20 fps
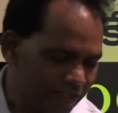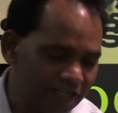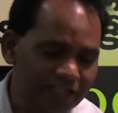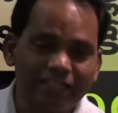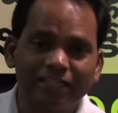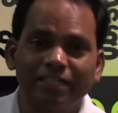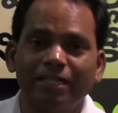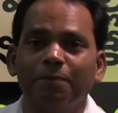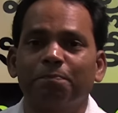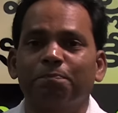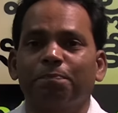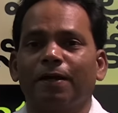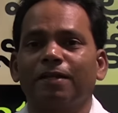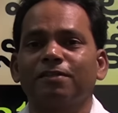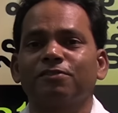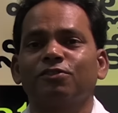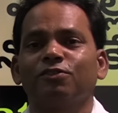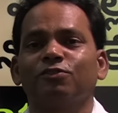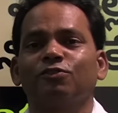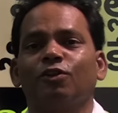ఎట్టి
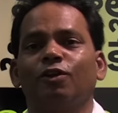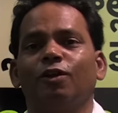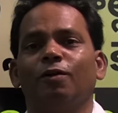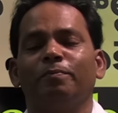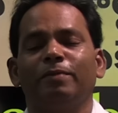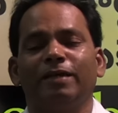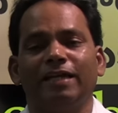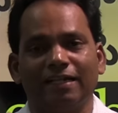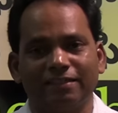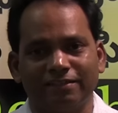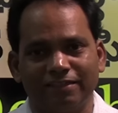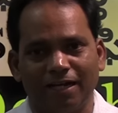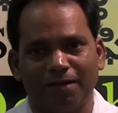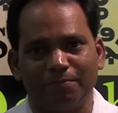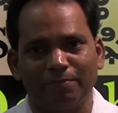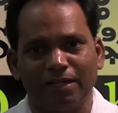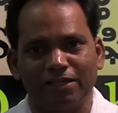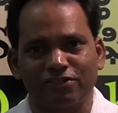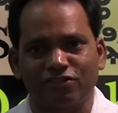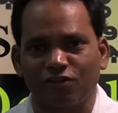పరిస్థితుల్లో మీ
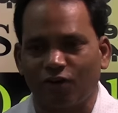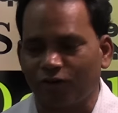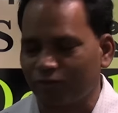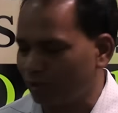ఎగ్జామినేషన్